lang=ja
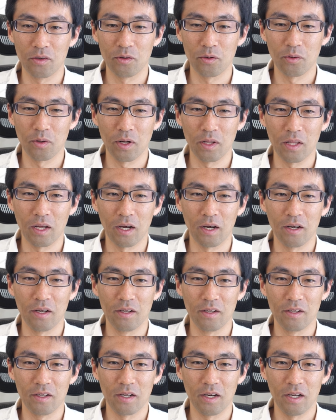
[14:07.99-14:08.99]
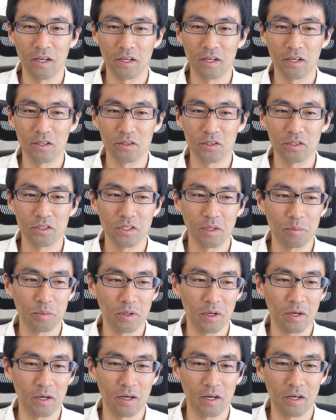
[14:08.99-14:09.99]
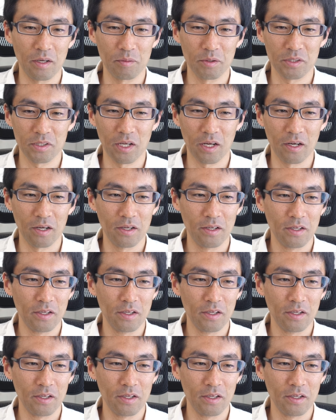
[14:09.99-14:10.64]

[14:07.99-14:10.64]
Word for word: これだ、はい、カートリッジタイプがありました